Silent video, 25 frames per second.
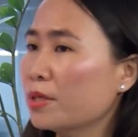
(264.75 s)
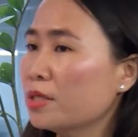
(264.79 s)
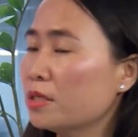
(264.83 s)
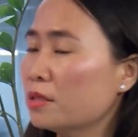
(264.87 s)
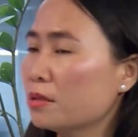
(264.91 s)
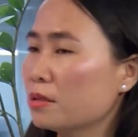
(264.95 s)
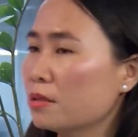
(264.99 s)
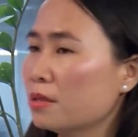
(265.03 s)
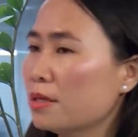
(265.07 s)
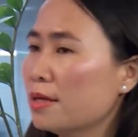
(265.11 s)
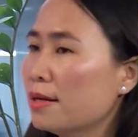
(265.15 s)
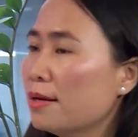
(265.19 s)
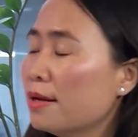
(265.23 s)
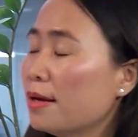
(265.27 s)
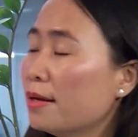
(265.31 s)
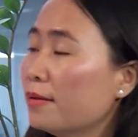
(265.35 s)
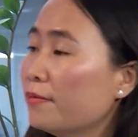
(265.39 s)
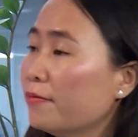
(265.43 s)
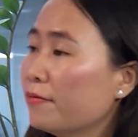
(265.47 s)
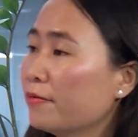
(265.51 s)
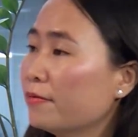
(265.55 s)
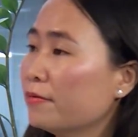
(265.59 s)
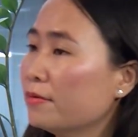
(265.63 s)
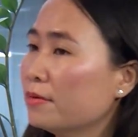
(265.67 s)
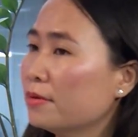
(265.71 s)
cái sự đi
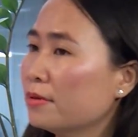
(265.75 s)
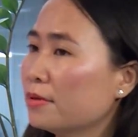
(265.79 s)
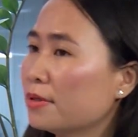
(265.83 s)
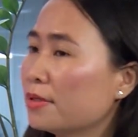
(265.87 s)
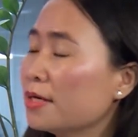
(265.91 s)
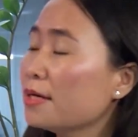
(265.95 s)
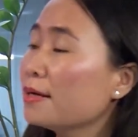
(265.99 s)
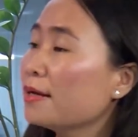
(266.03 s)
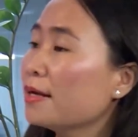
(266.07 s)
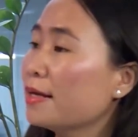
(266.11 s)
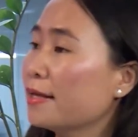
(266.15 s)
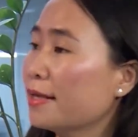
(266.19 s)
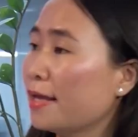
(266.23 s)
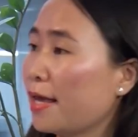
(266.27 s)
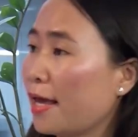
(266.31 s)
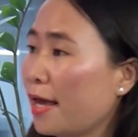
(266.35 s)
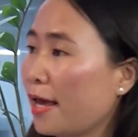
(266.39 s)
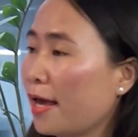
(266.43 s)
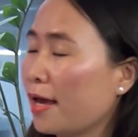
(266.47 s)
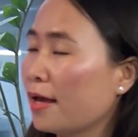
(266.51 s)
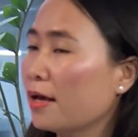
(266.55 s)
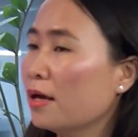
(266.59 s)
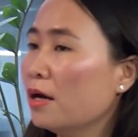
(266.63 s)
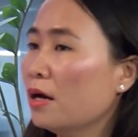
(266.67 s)
lên ờ, rất là nhẹ